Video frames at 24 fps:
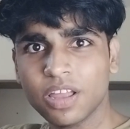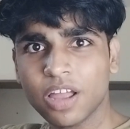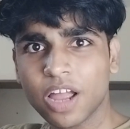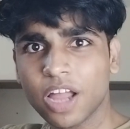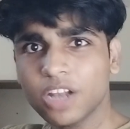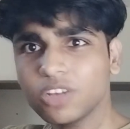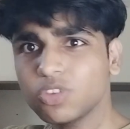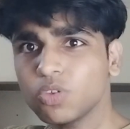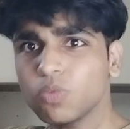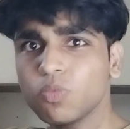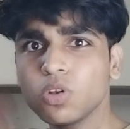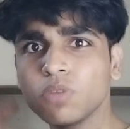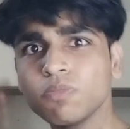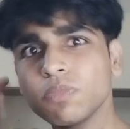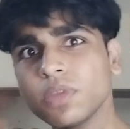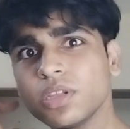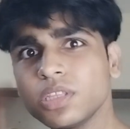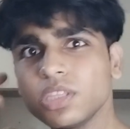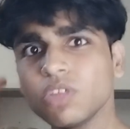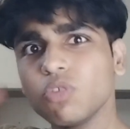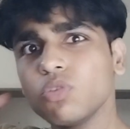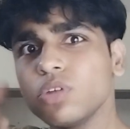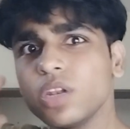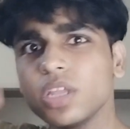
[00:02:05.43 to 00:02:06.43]
एंड तुम
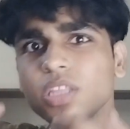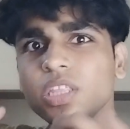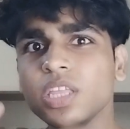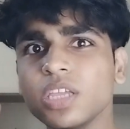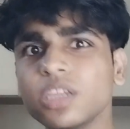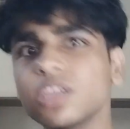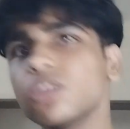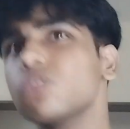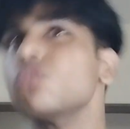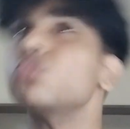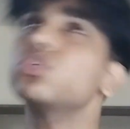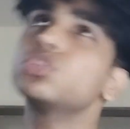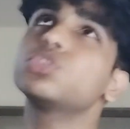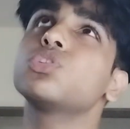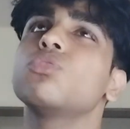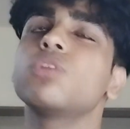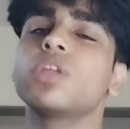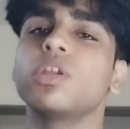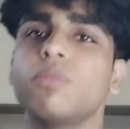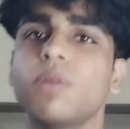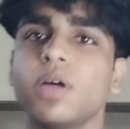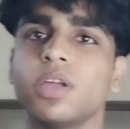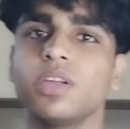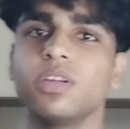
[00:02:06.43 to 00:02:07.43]
उनमें उन्हें देख के खुश हो
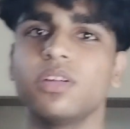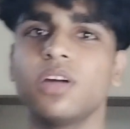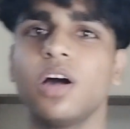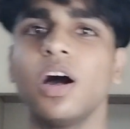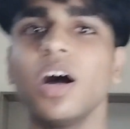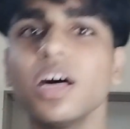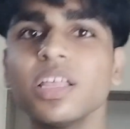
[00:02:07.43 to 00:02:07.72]
रहे हो भाई